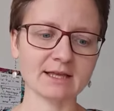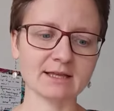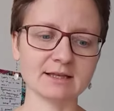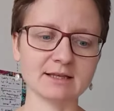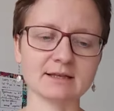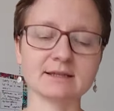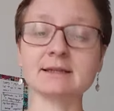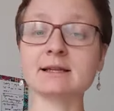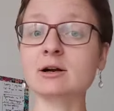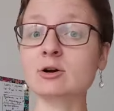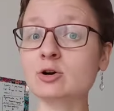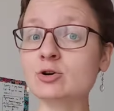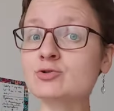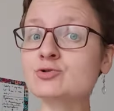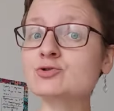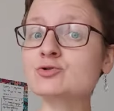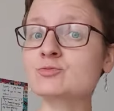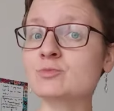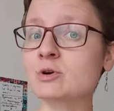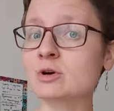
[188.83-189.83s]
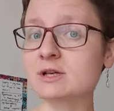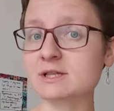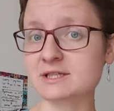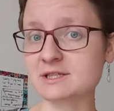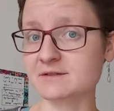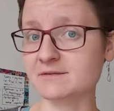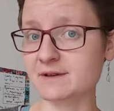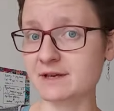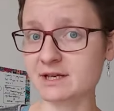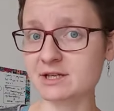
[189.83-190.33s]
y, na końcu mogę
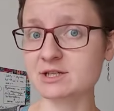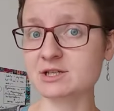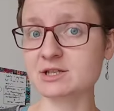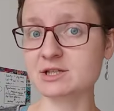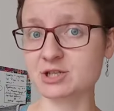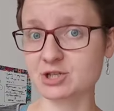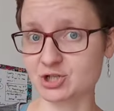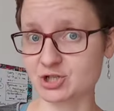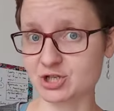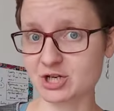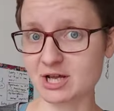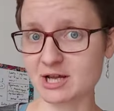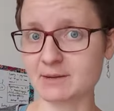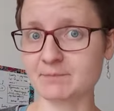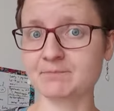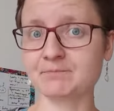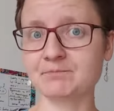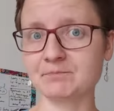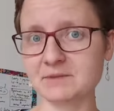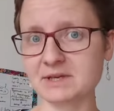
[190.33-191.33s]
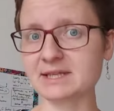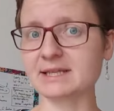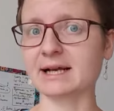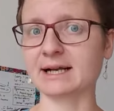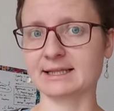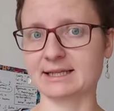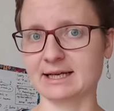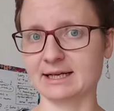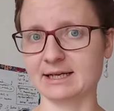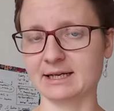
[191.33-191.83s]
stwierdzić, że i
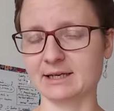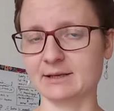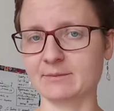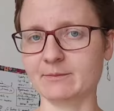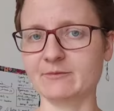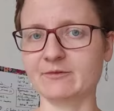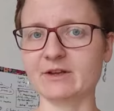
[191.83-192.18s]
tak dalej.